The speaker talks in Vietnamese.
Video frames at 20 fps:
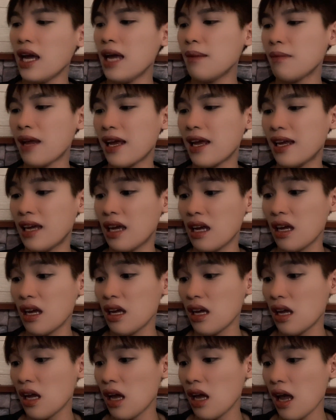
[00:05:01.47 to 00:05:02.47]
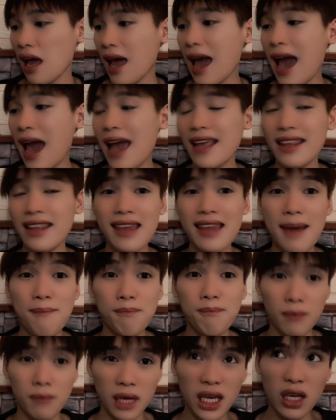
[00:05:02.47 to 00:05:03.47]
em này
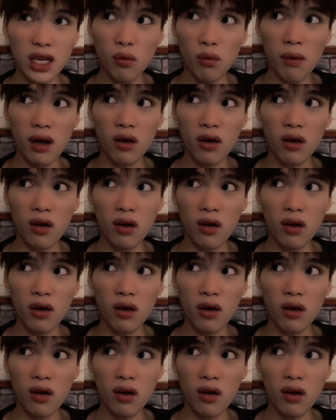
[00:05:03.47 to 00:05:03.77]
200 miếu mà